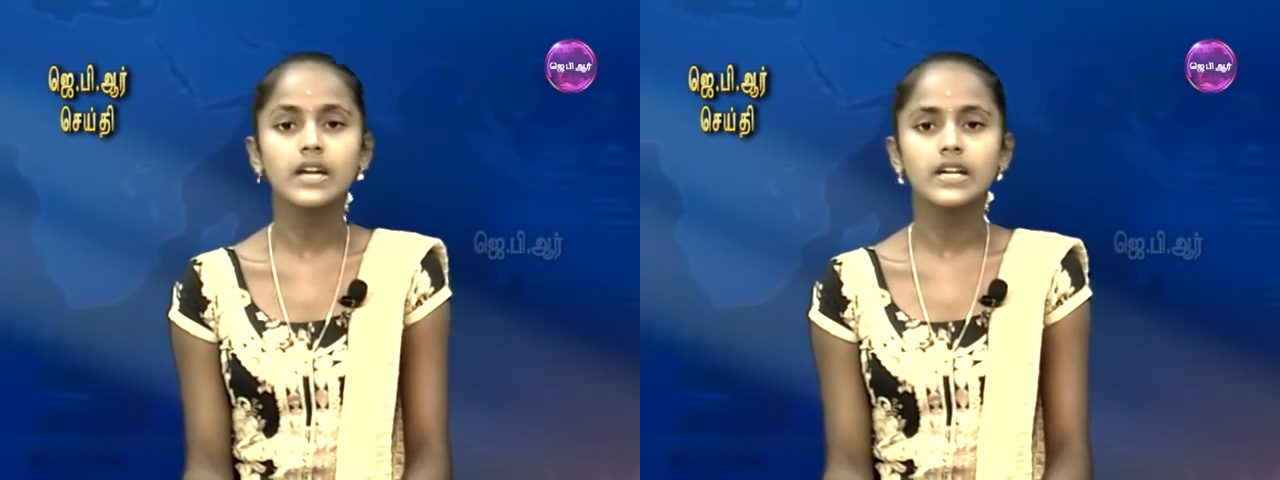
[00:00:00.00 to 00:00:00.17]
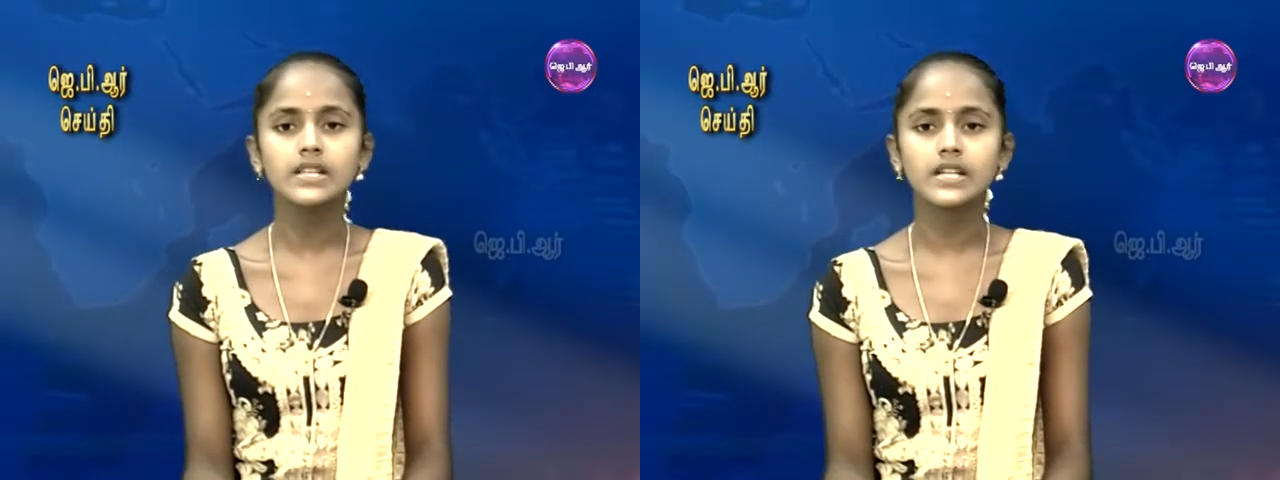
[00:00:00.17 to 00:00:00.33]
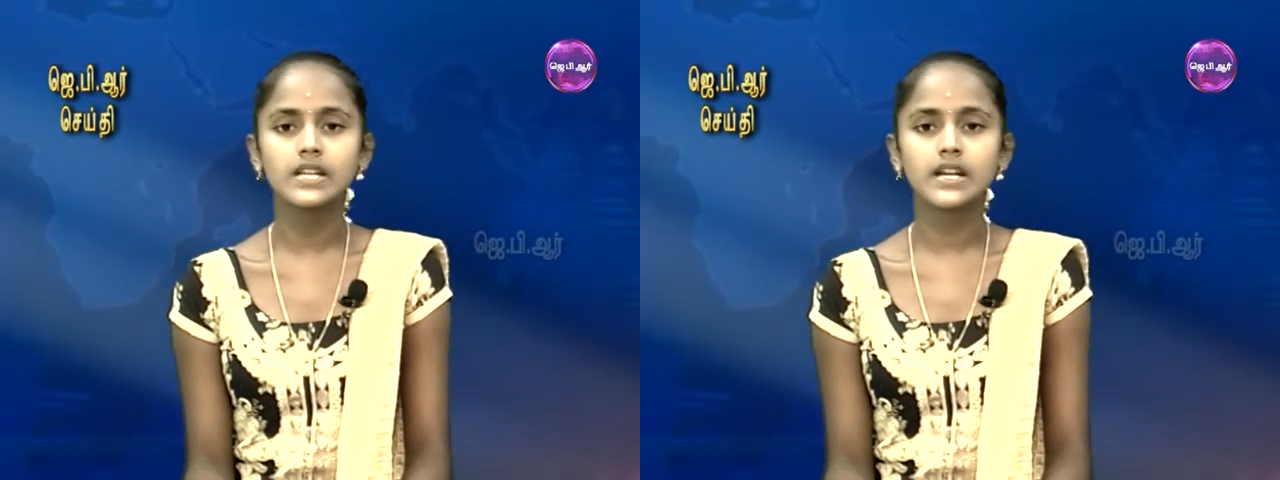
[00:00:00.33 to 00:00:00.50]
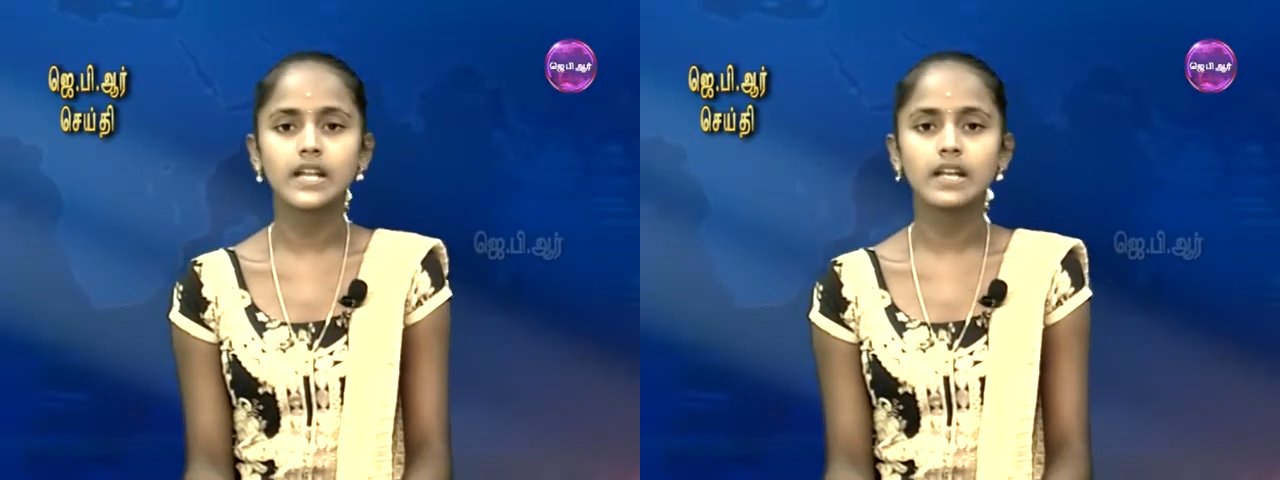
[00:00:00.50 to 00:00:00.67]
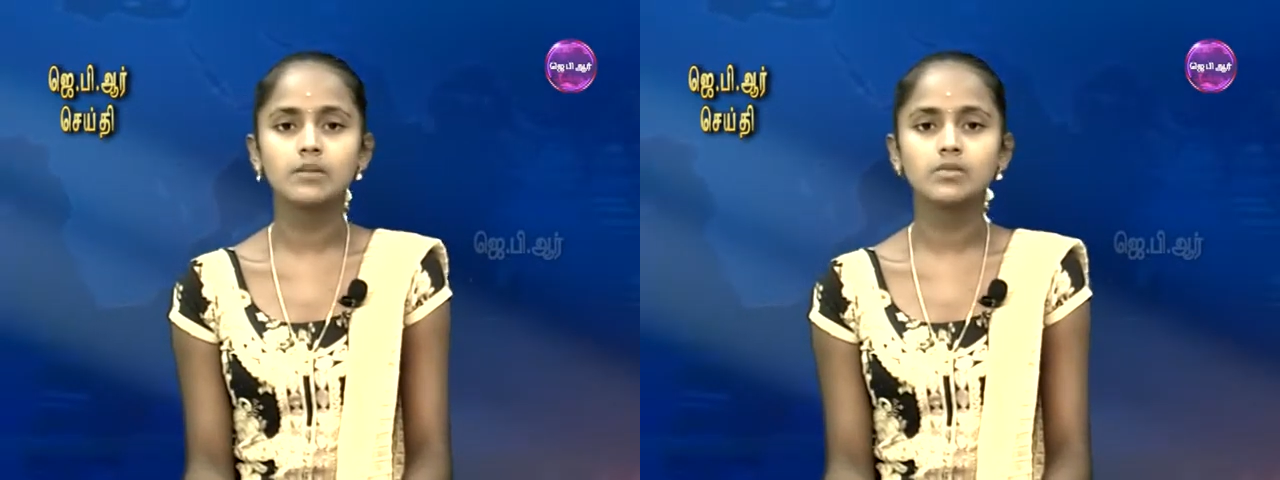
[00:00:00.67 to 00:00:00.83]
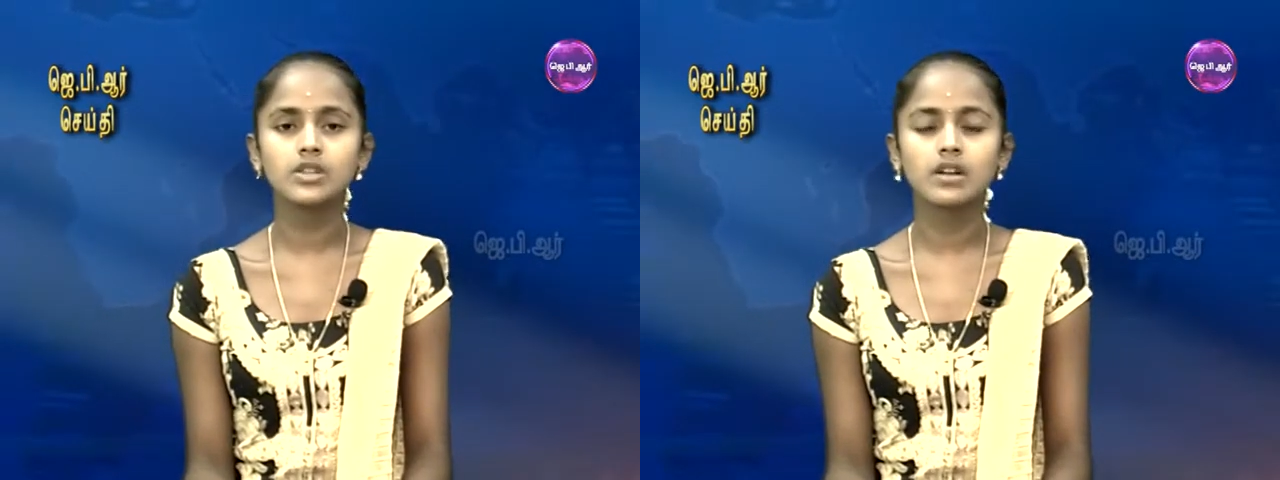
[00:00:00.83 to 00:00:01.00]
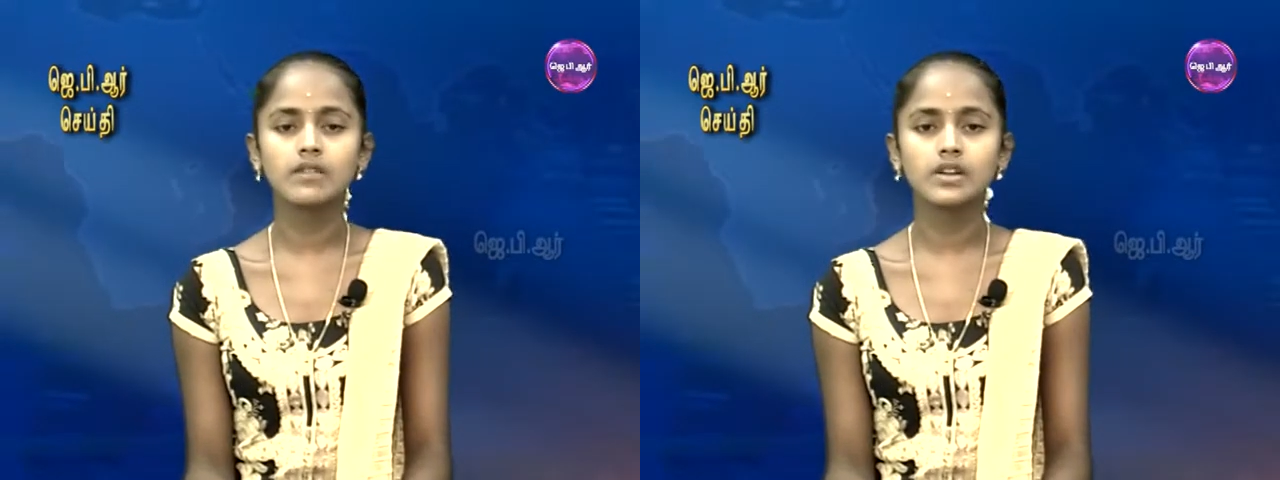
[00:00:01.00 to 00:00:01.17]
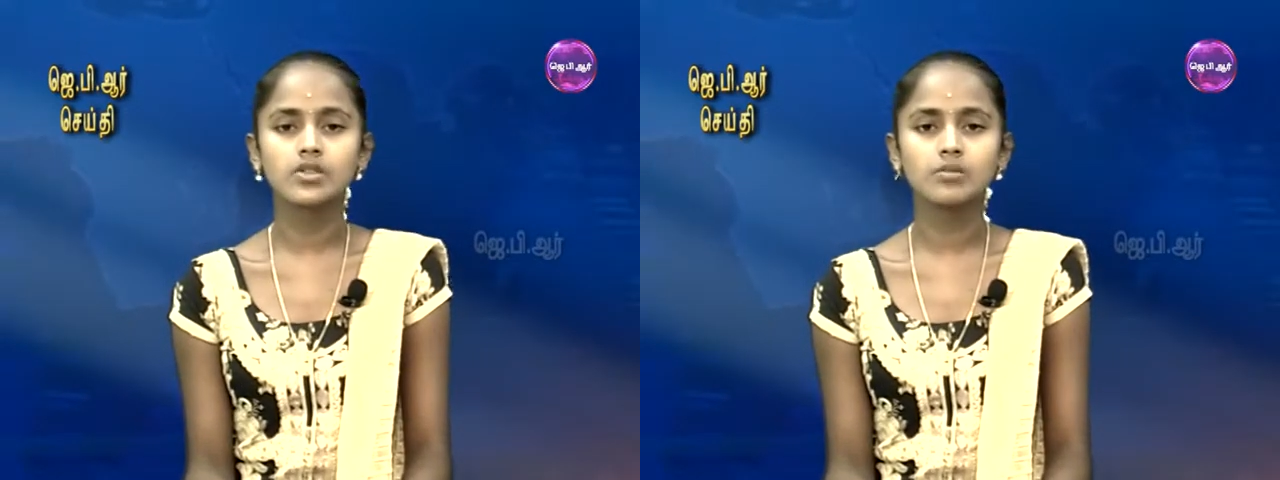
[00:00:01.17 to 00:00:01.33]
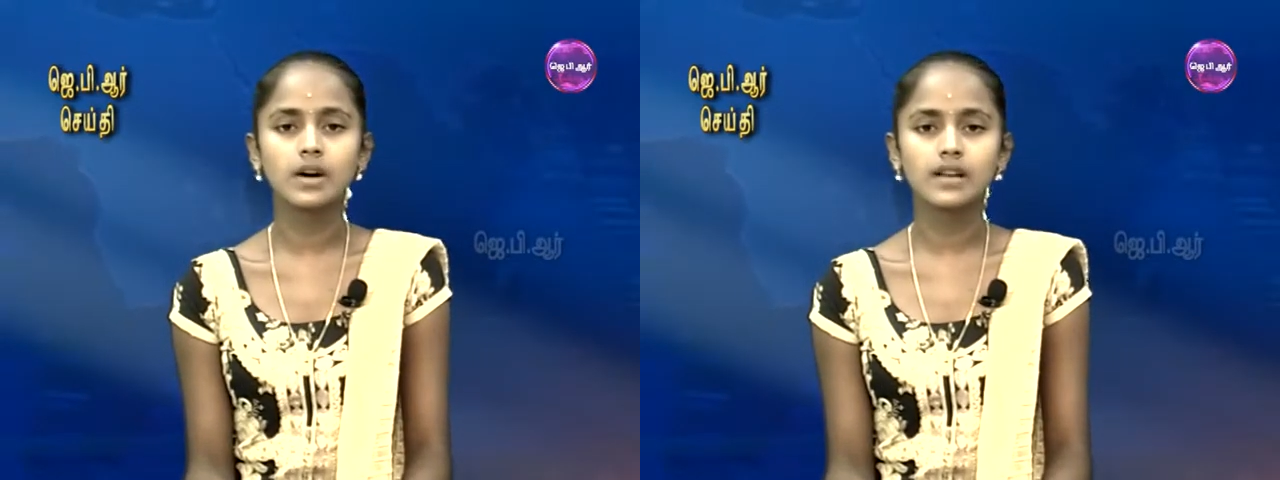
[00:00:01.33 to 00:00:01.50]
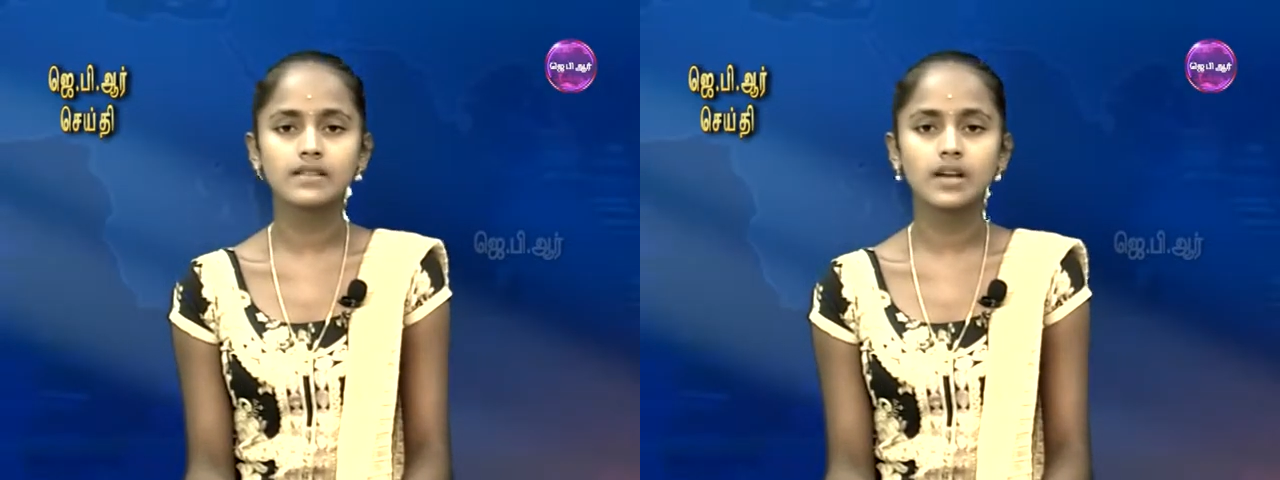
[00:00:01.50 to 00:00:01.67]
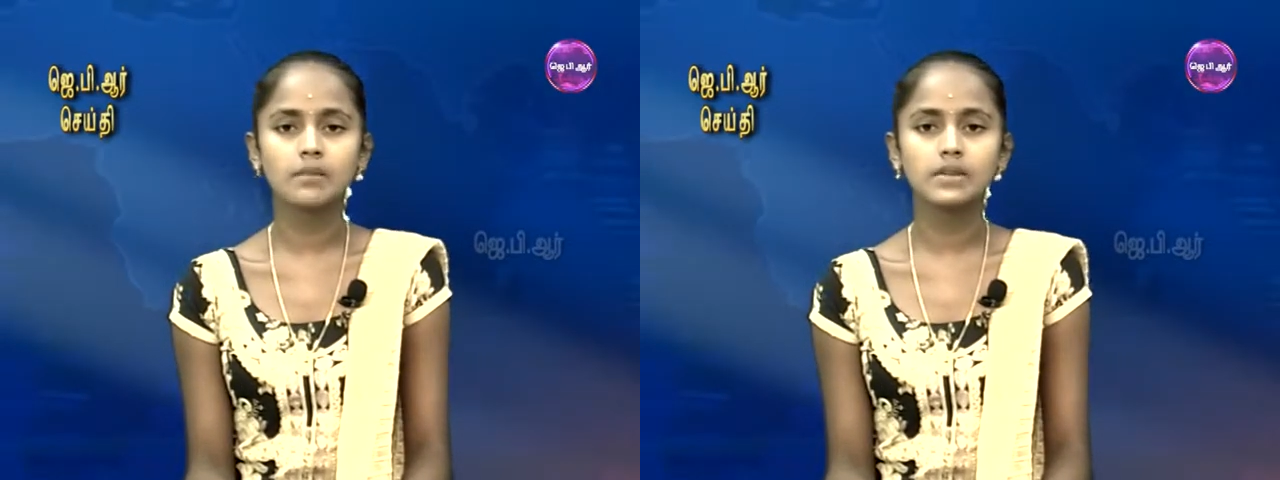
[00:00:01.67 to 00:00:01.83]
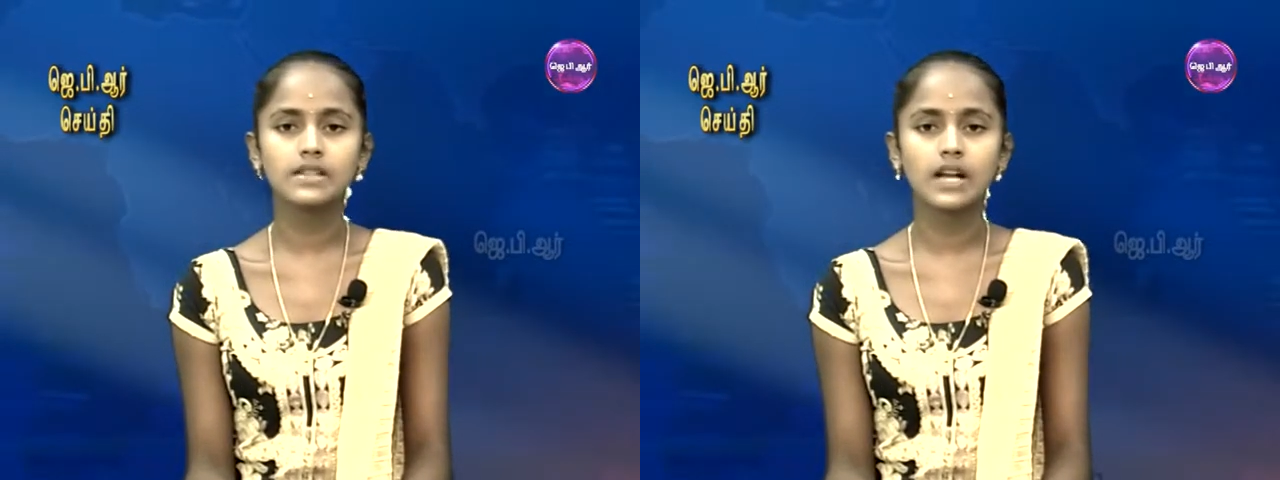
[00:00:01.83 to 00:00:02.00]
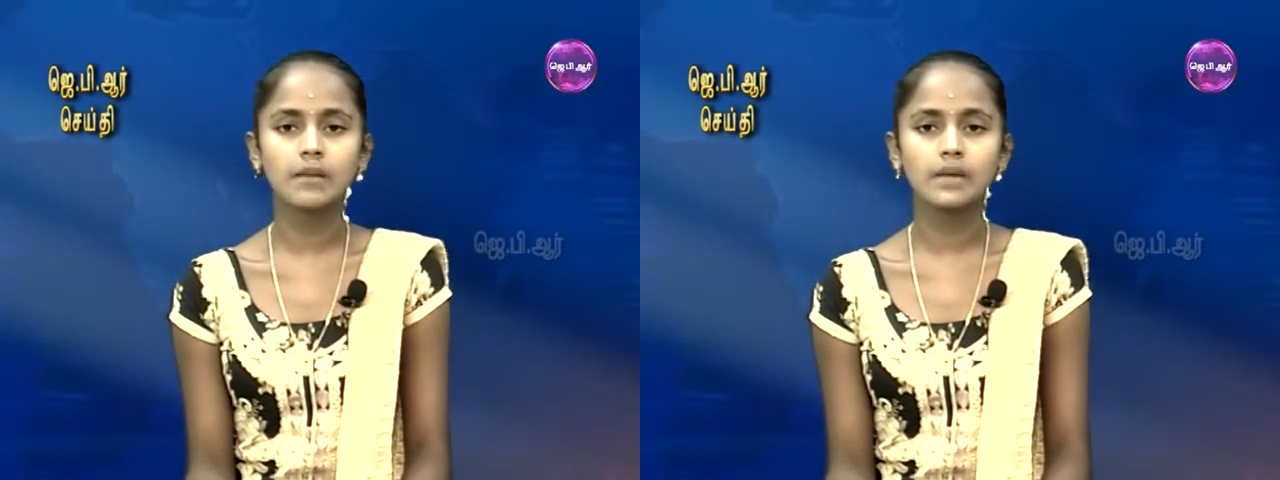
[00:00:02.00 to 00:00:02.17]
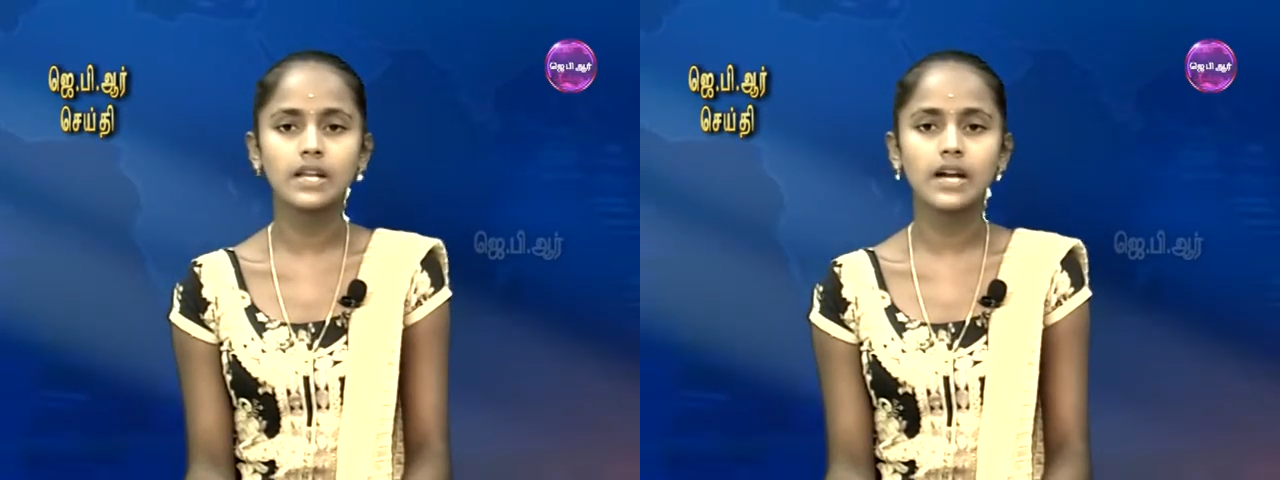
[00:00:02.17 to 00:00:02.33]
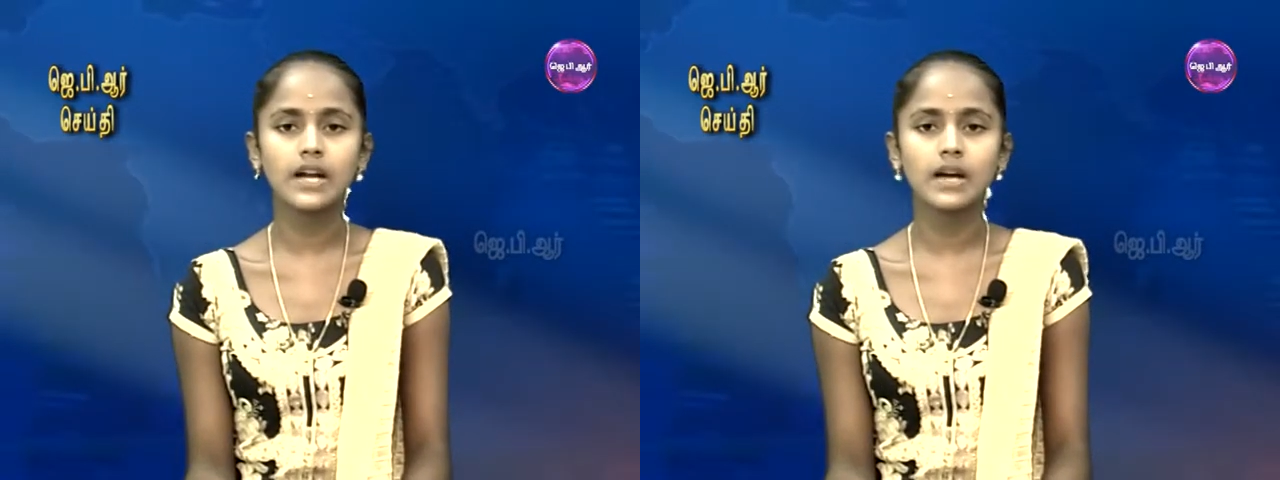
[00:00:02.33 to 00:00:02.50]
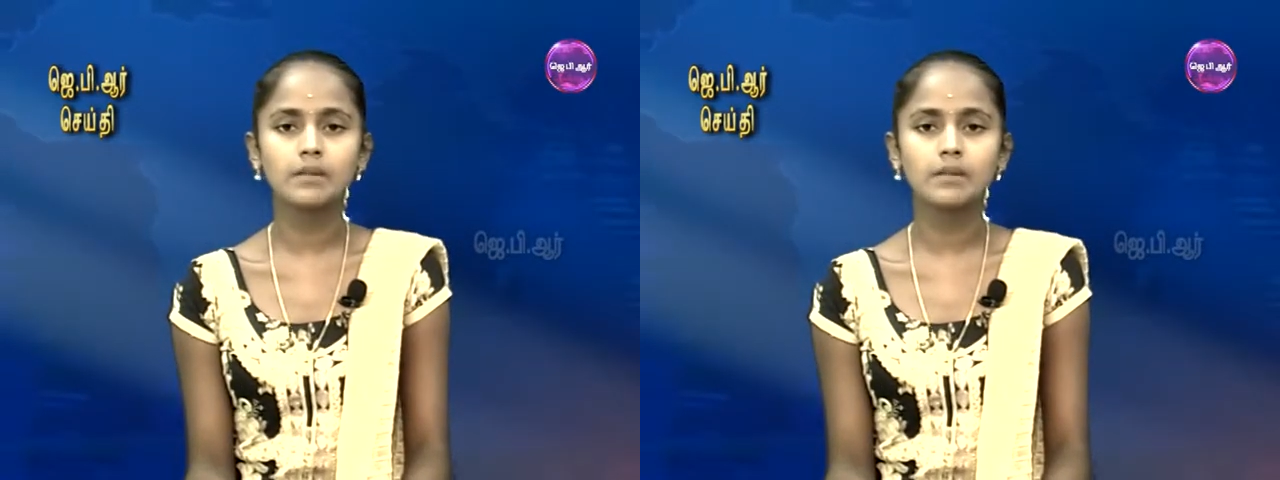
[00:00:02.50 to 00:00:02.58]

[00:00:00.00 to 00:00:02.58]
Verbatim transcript: இதற்கிடையில் முதல்வர் குமாரசாமி தலைமையிலான